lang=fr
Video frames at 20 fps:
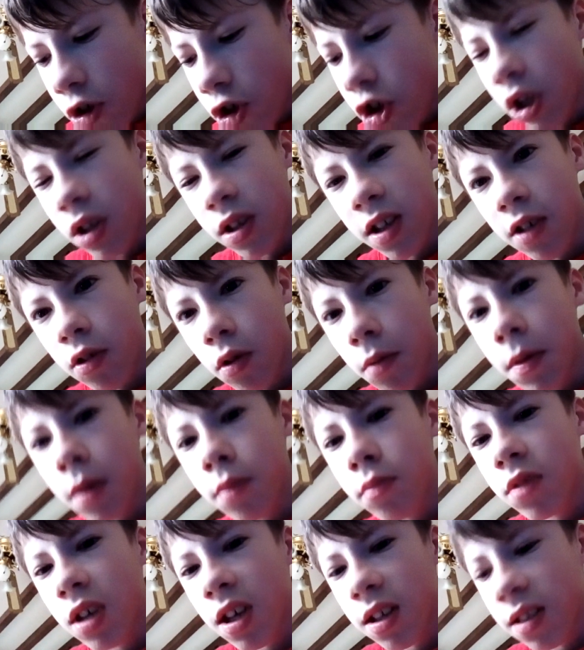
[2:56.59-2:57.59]
j'étais quand même
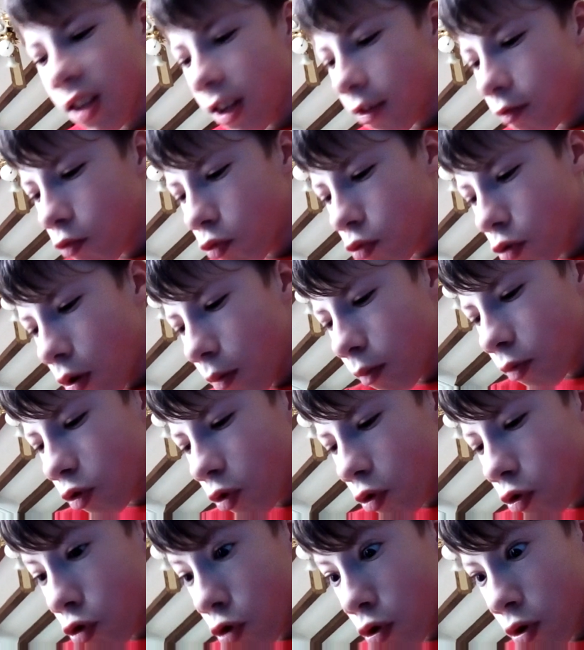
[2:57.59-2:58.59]
très très content parce
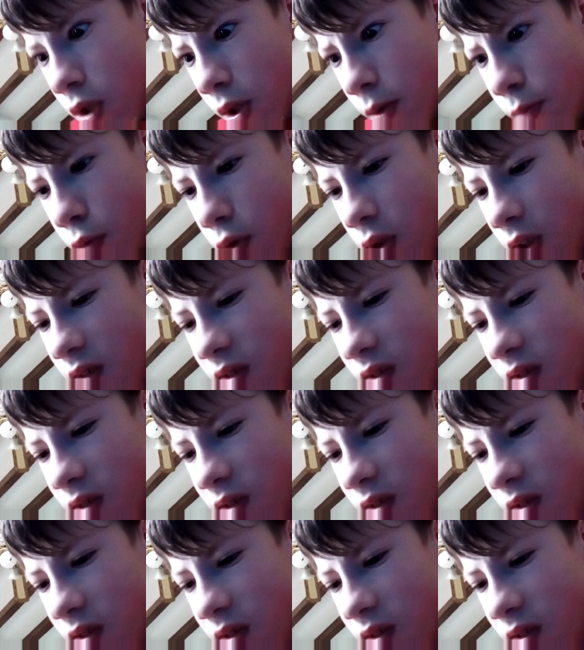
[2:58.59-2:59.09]
que sans abonnés,